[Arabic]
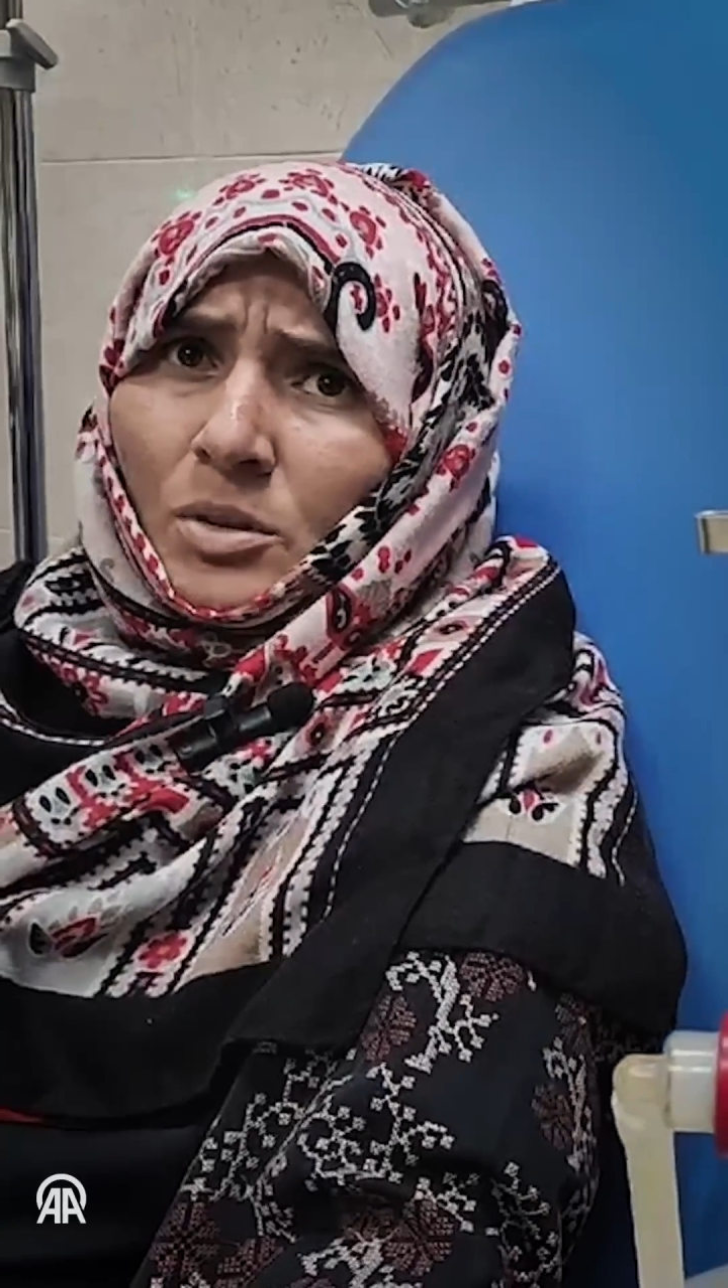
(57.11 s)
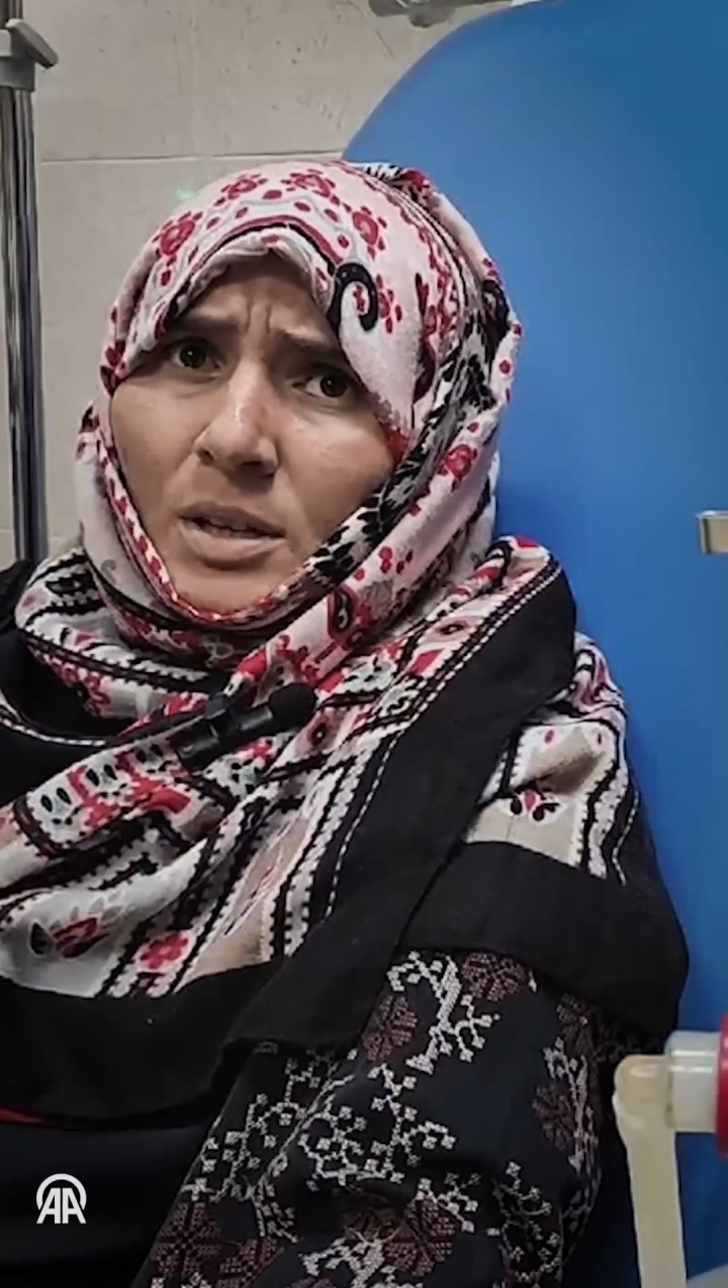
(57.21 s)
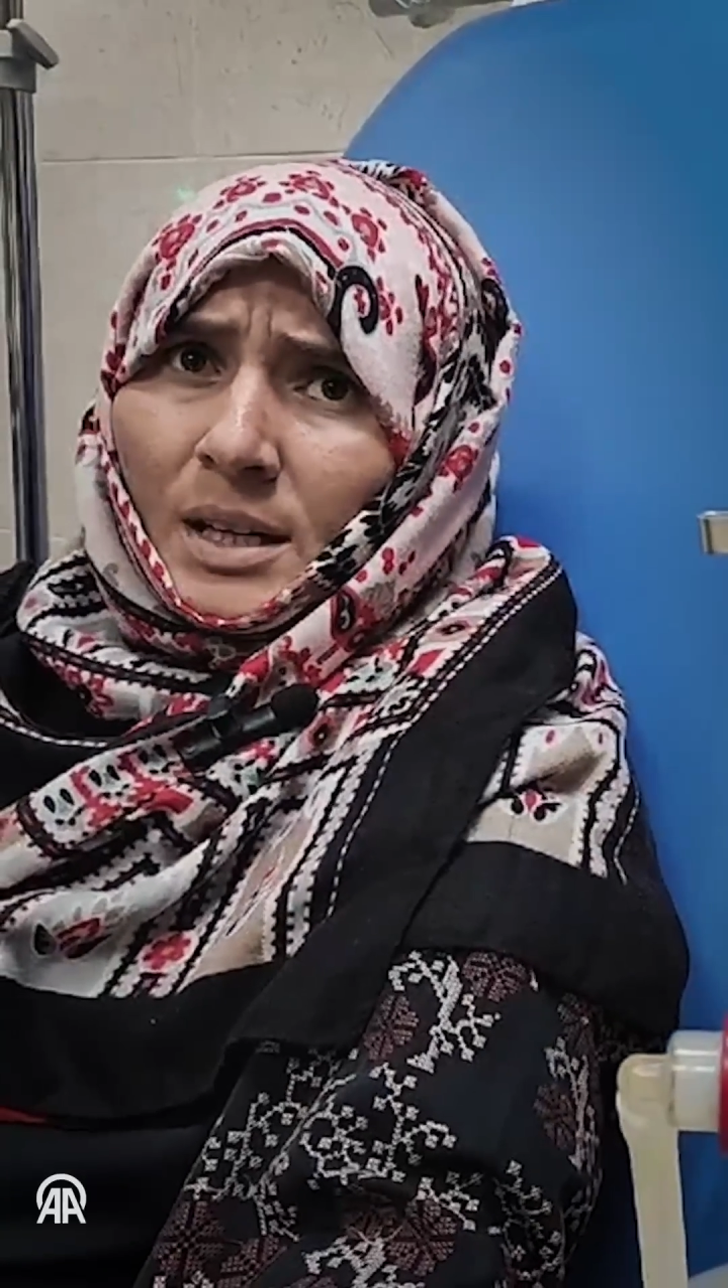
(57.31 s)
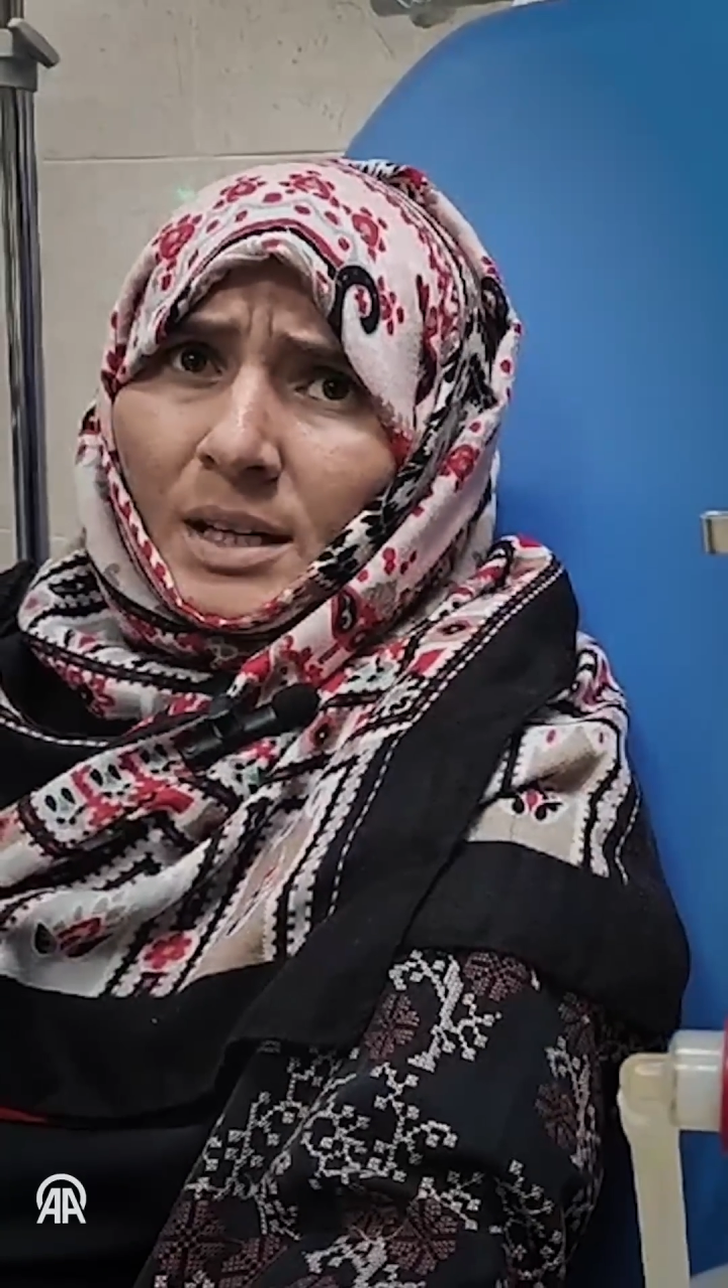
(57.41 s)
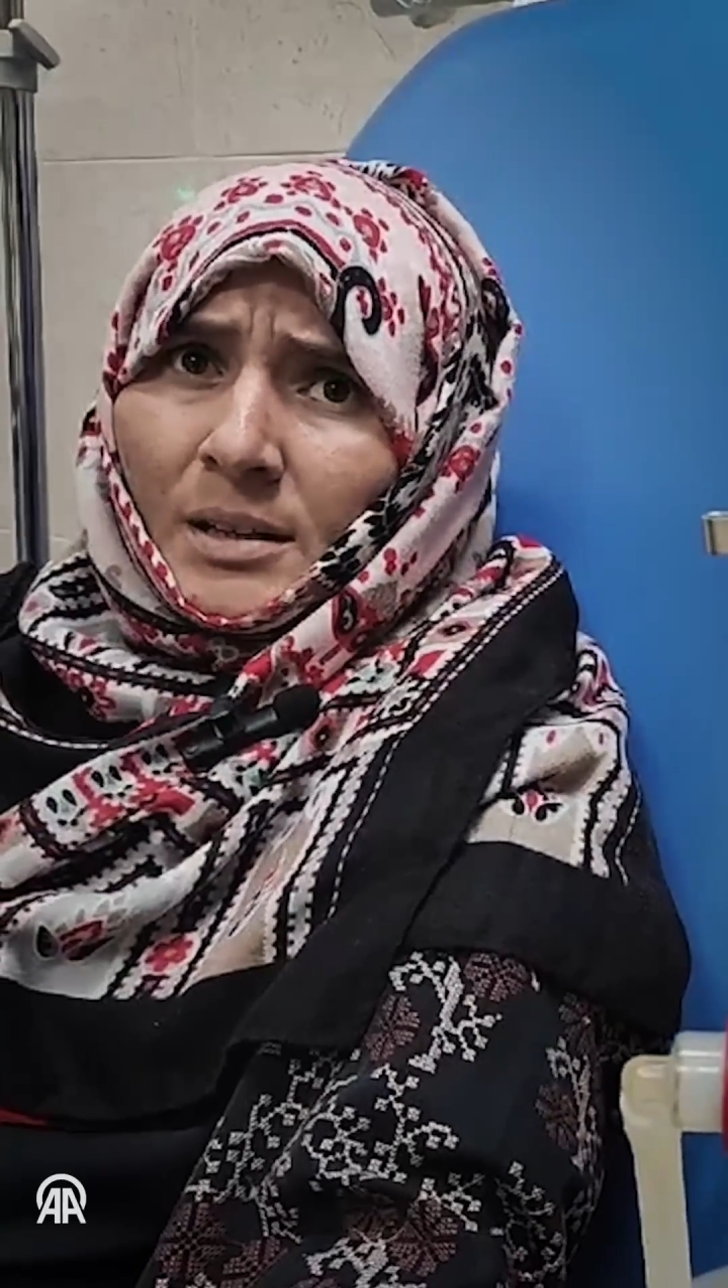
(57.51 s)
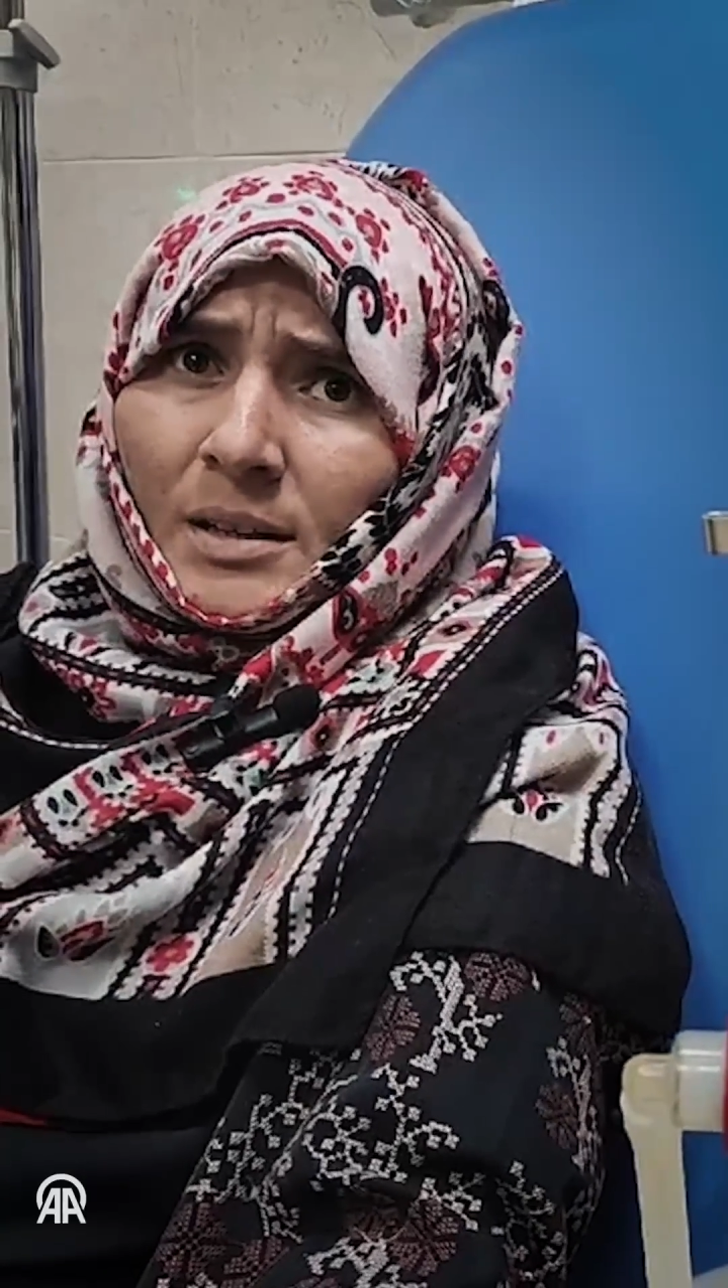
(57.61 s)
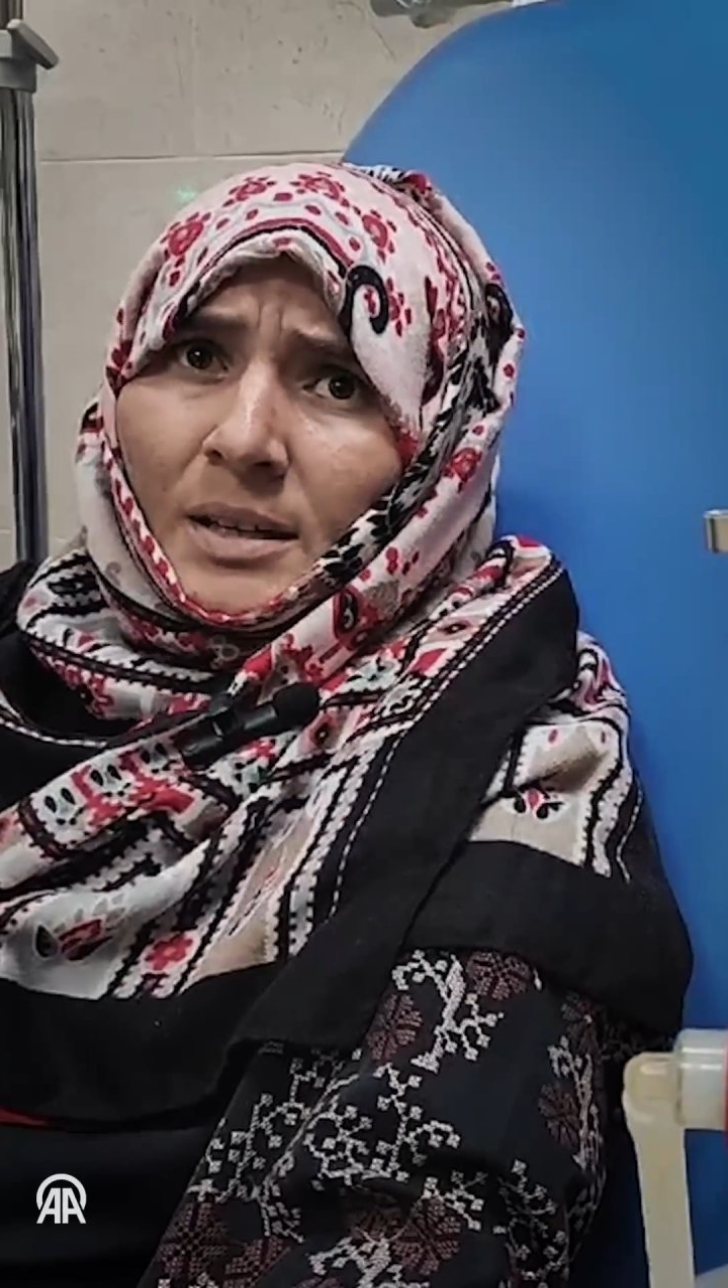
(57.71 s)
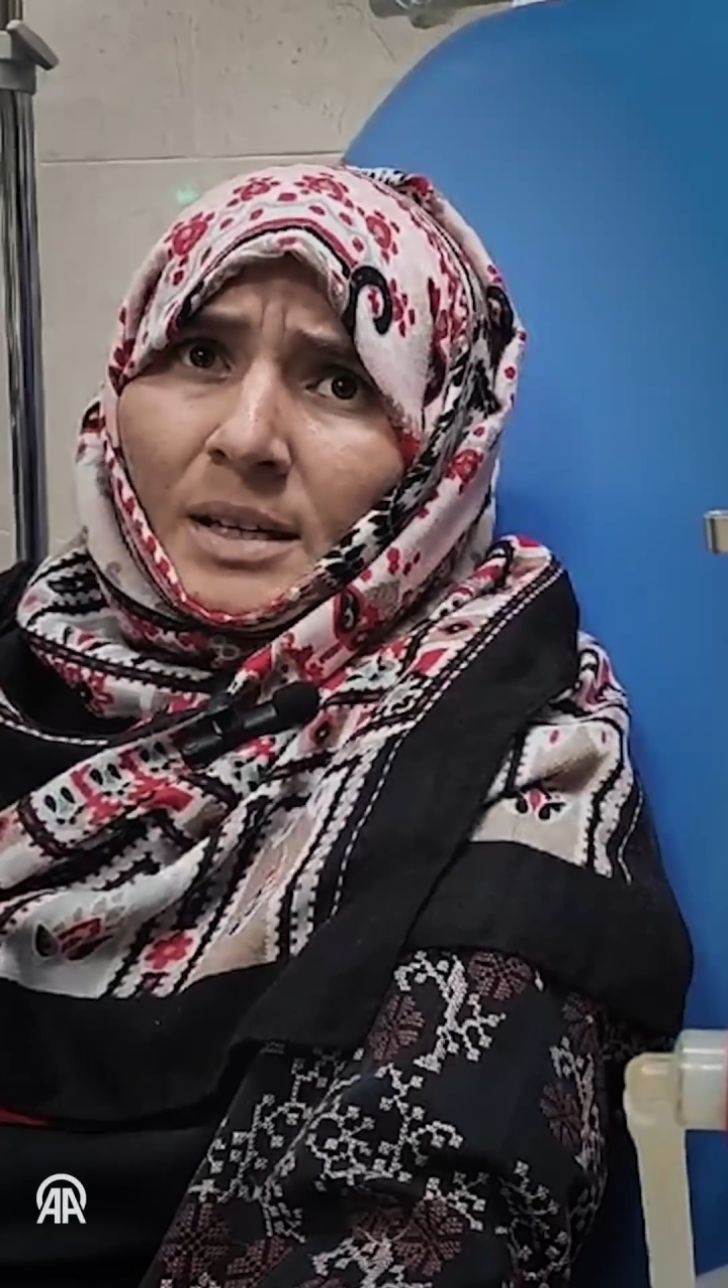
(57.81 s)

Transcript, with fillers: كلها